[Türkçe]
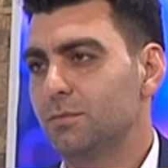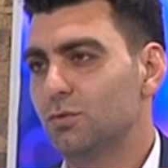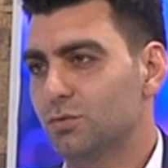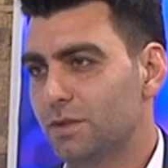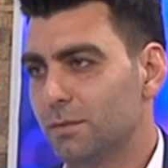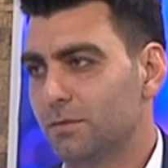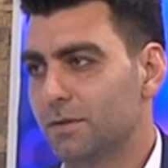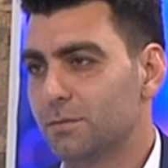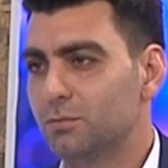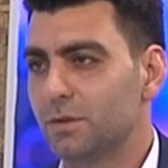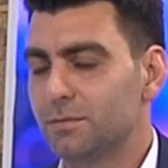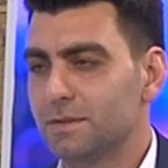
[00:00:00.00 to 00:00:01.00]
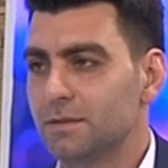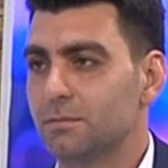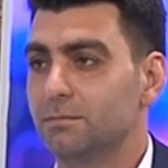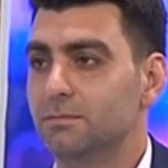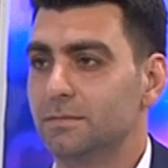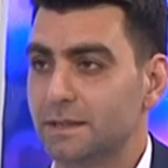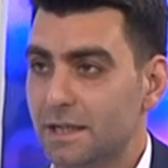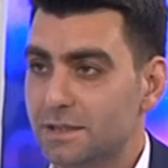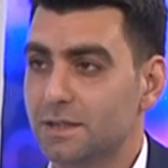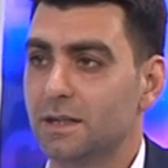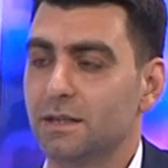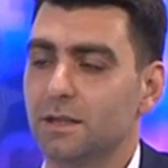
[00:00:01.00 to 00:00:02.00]
bir yükselme var. Bu da bizi
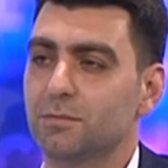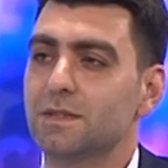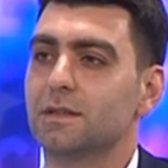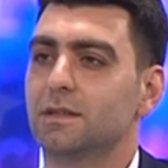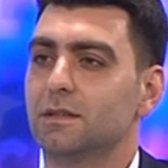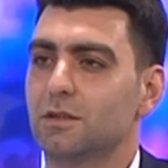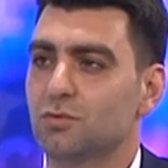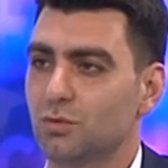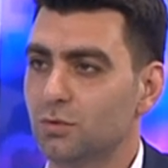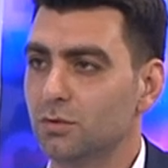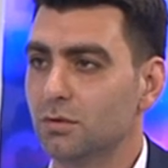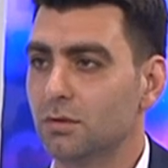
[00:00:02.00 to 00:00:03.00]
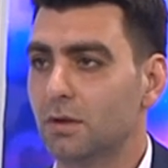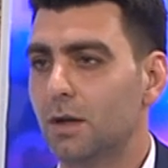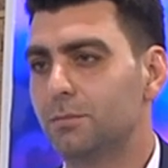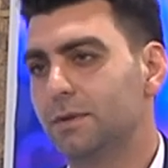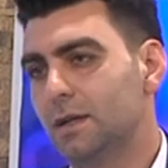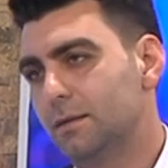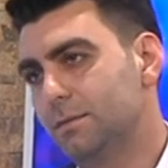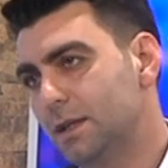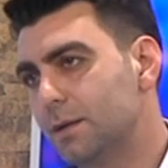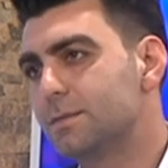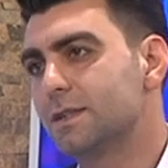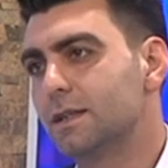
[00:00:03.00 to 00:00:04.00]
gerçek anlamda sıkıntıya sokuyor. Abi bir
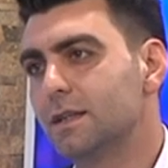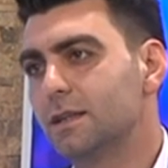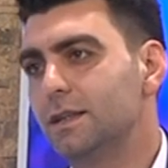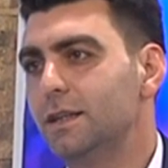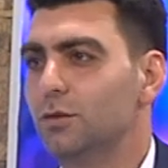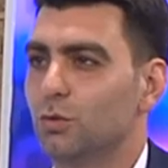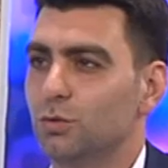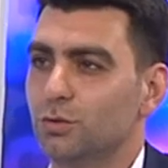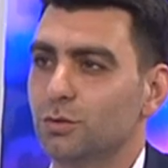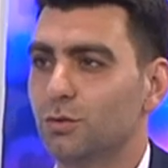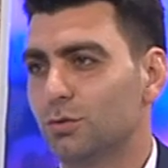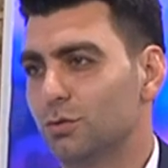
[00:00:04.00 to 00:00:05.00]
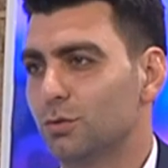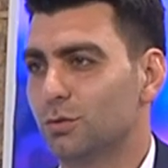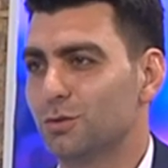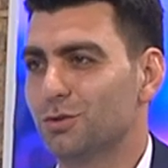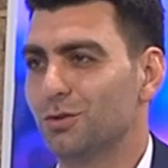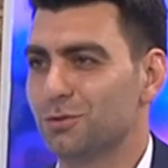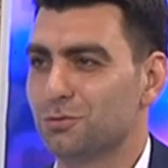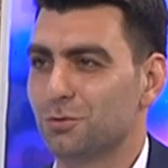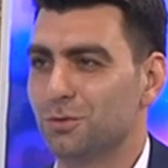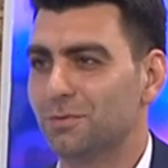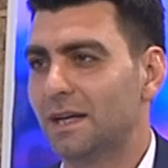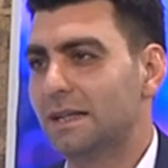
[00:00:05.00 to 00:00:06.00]
nebze de iyi de oluyor, kötü de oluyor. Şöyle
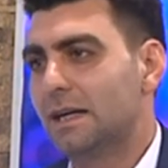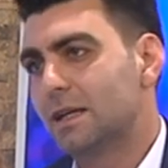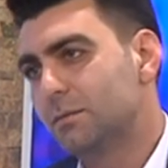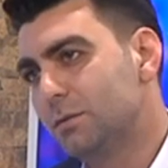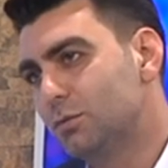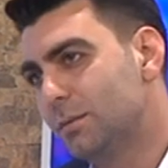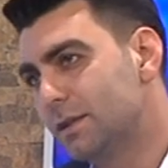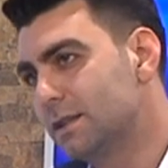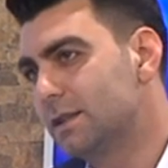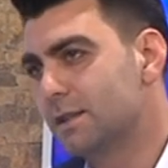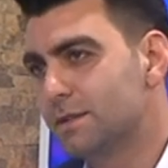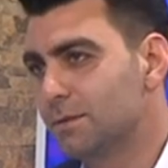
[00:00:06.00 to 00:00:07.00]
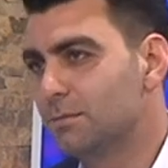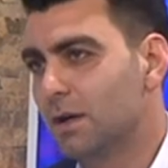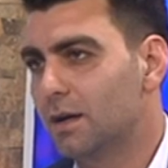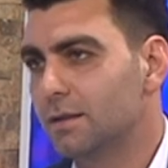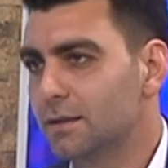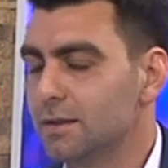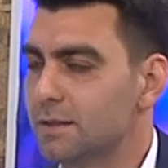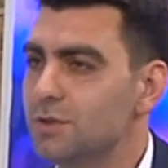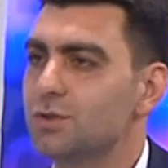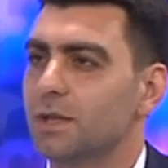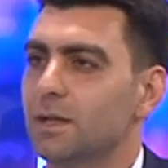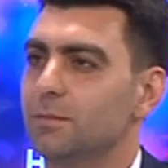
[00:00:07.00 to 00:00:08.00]
söyleyeyim. Yani araba bulamadıkları için bayide
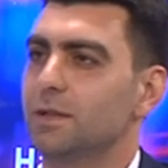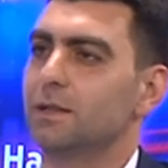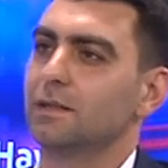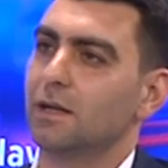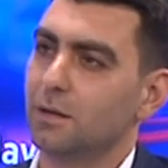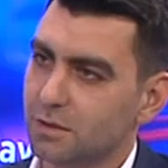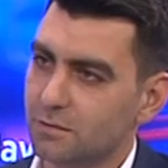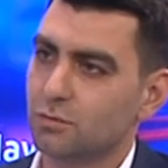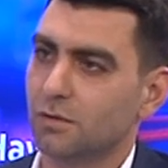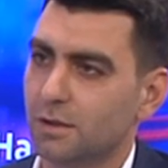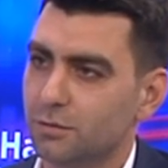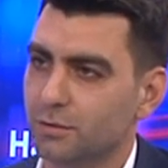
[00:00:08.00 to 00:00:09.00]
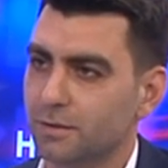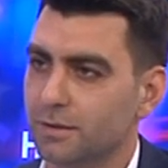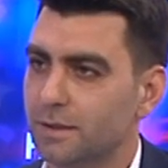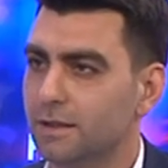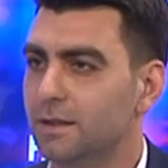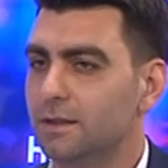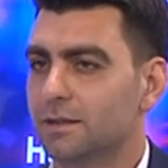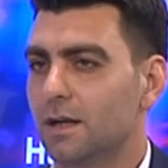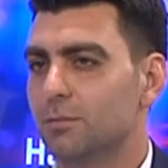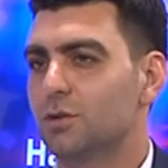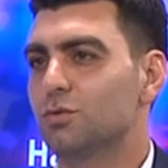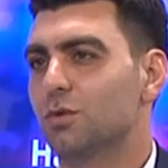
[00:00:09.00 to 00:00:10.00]
ikinci el arabalara rağbet çoğalıyor. Hı hı.
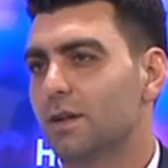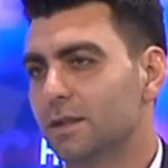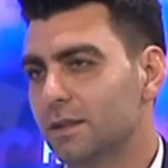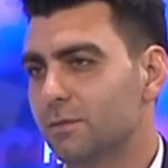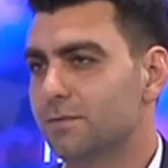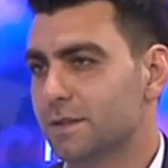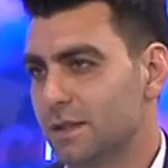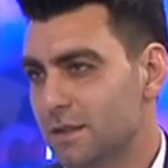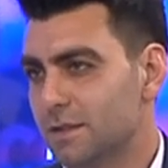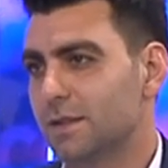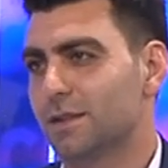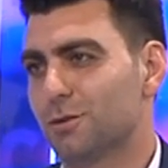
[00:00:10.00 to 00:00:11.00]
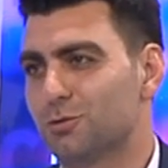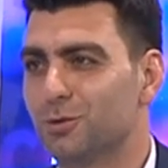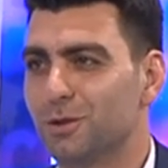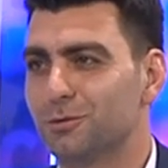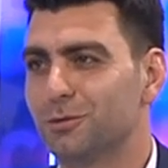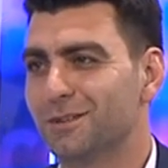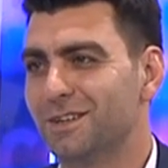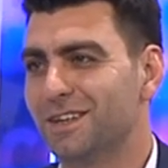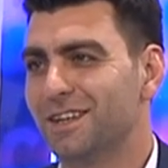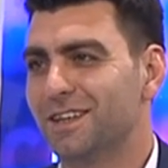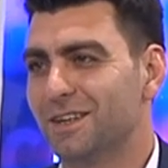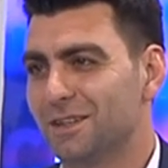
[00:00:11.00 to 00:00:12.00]
Rağbet çoğaldığı gibi fırsatçılar da çoğalıyor.
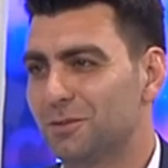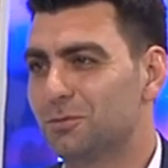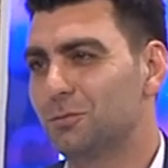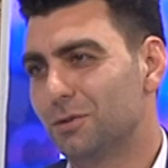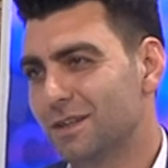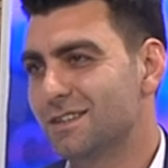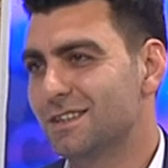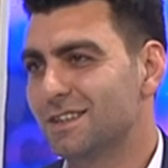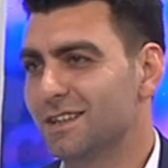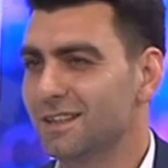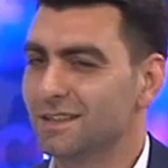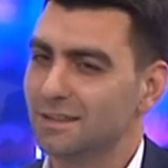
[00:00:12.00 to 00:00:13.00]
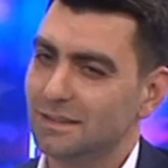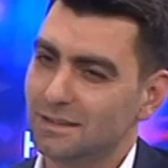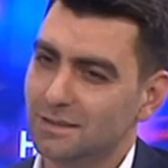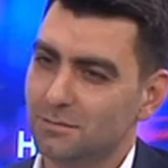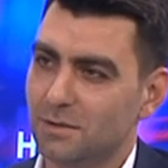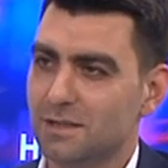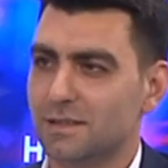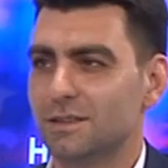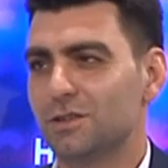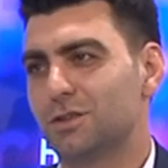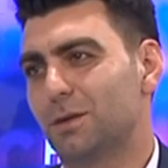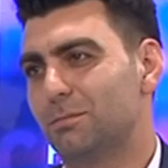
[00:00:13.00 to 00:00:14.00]
E, dolayısıyla bazen
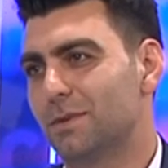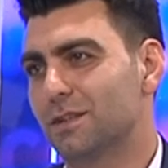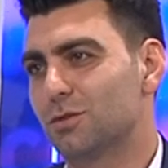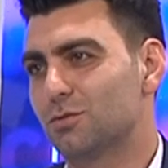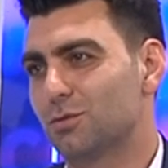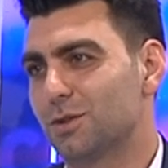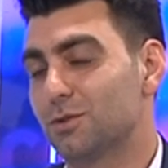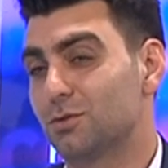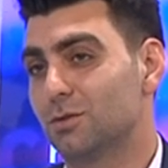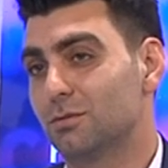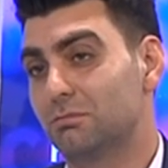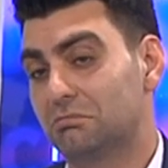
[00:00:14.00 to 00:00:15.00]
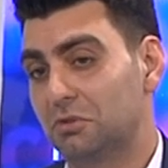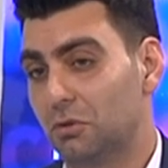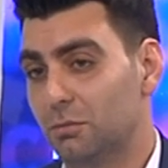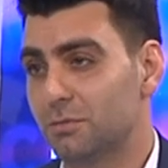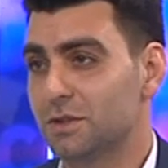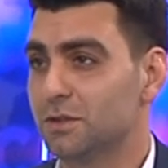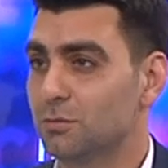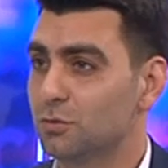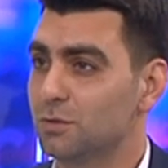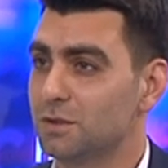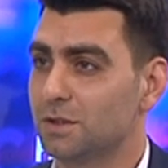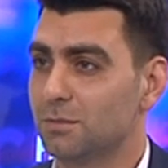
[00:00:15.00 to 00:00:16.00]
iş yapmak da zorlaşıyor. Bir 15-20
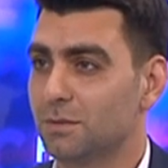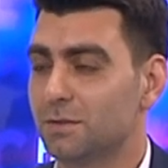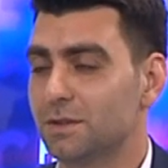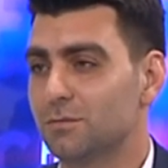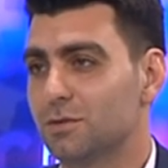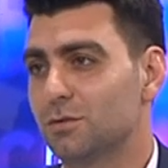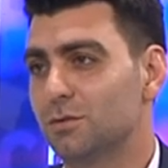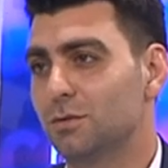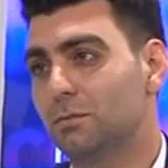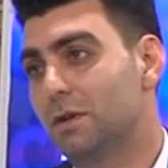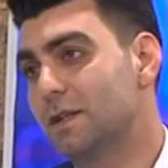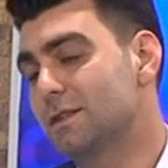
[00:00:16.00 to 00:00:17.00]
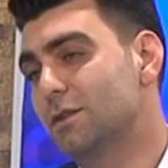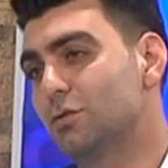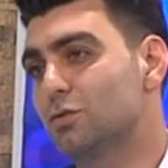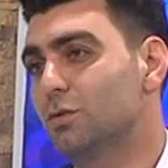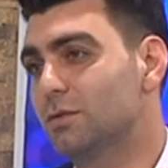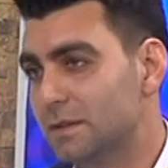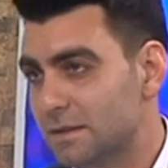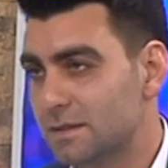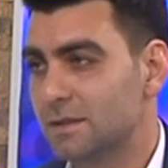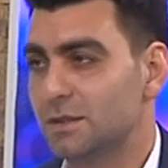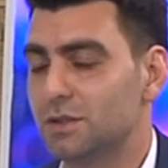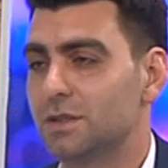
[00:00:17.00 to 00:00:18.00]
gün iş yapamadığımız da oluyor. Bazen de çok
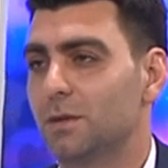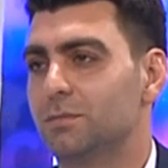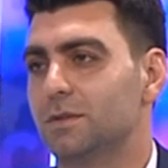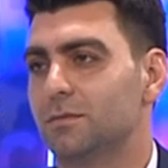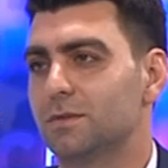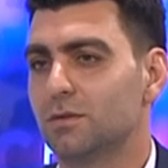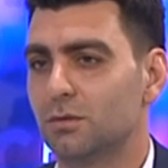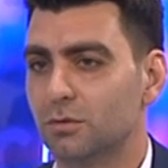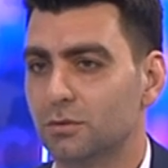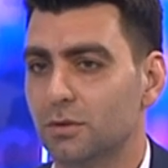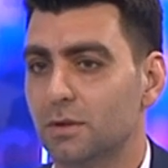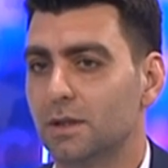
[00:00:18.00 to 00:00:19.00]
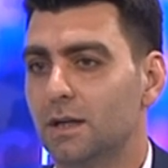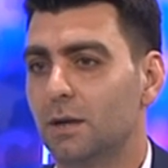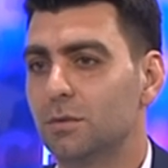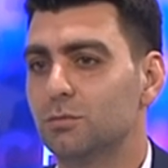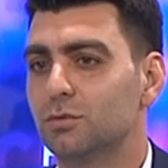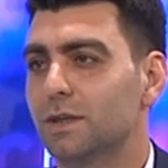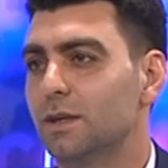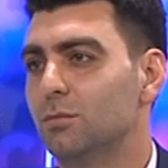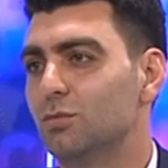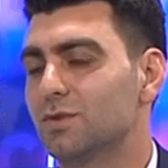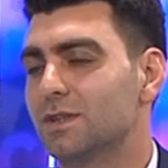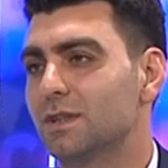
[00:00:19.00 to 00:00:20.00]
hızlı iş yaptığımız da oluyor. Ama buradaki en
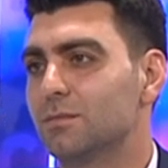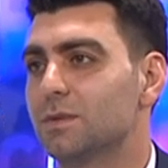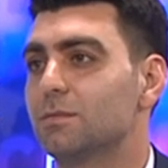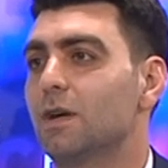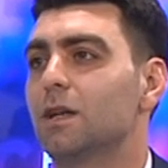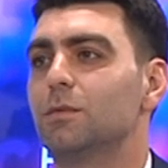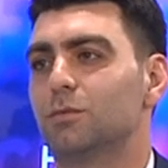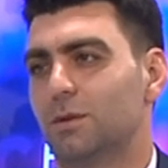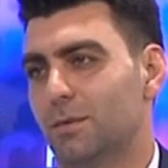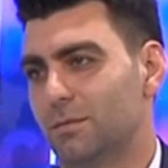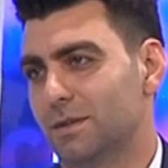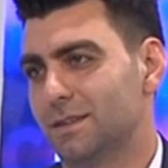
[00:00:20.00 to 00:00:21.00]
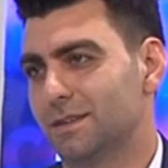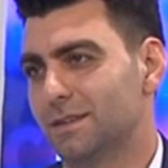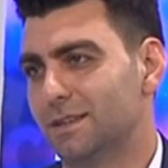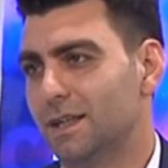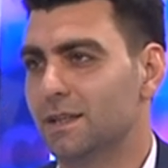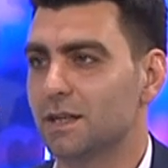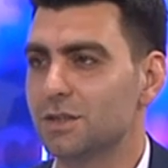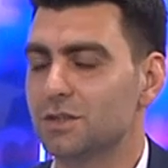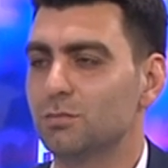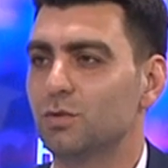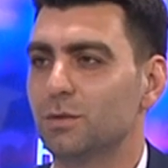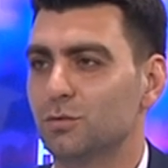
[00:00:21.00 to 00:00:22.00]
büyük sıkıntımız araba bulamamak. Yani
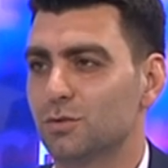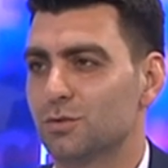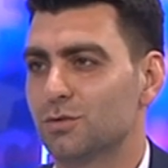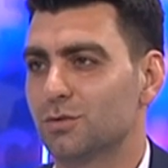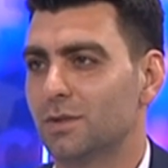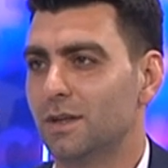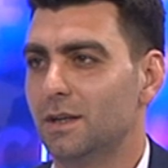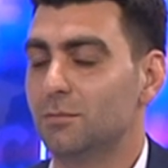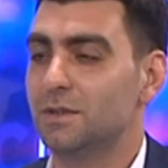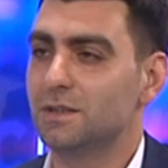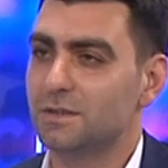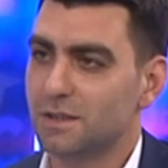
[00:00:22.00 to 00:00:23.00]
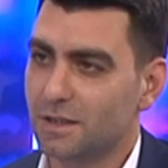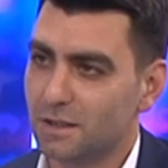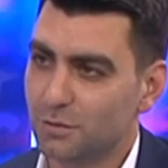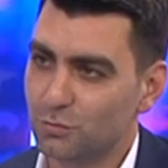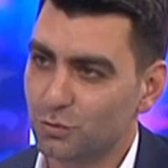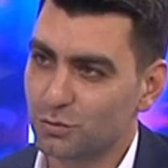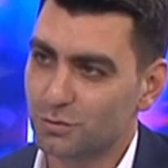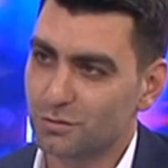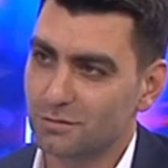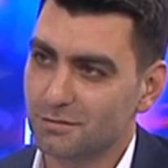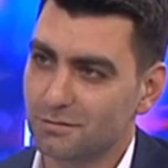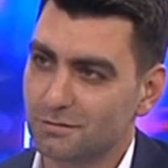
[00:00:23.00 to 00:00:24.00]
aracı bulamıyoruz. Biniciden
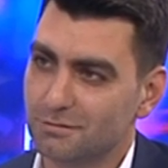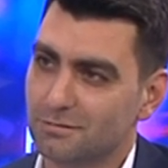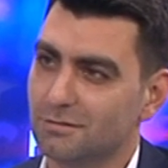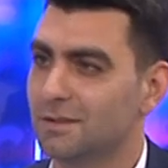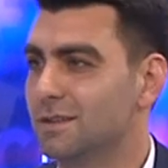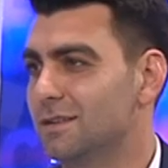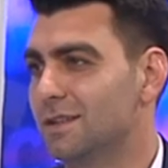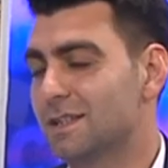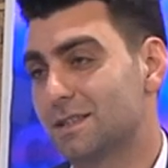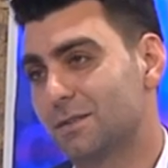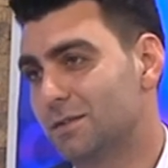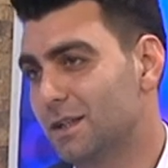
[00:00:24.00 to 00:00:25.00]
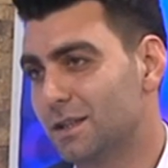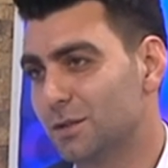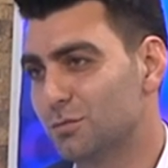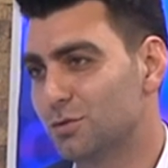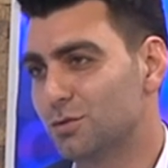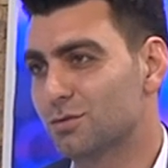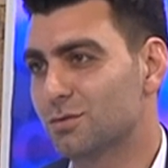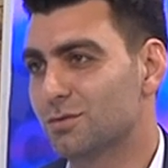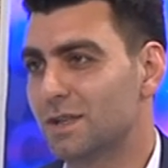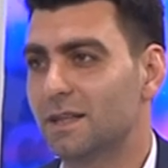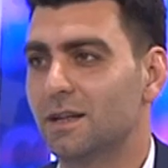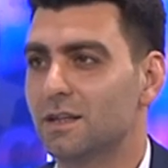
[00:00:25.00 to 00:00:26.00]
alamıyoruz e, esnaftan alamıyoruz.
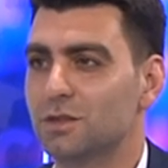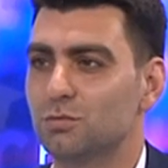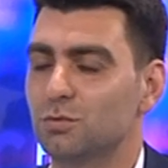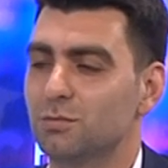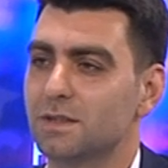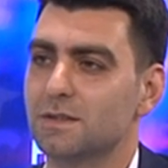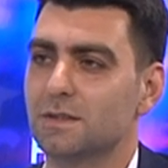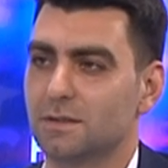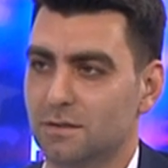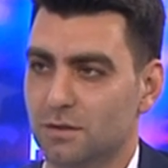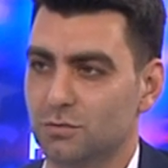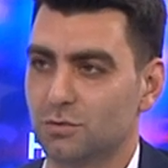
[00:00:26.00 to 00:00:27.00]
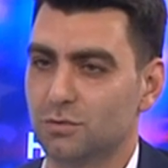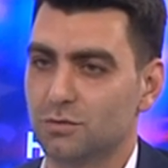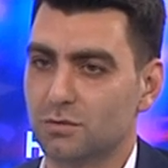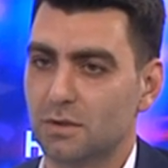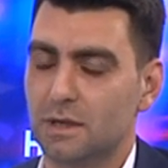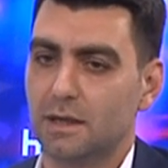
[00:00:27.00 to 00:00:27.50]
Yani araç bulmada sıkıntı yaşıyoruz.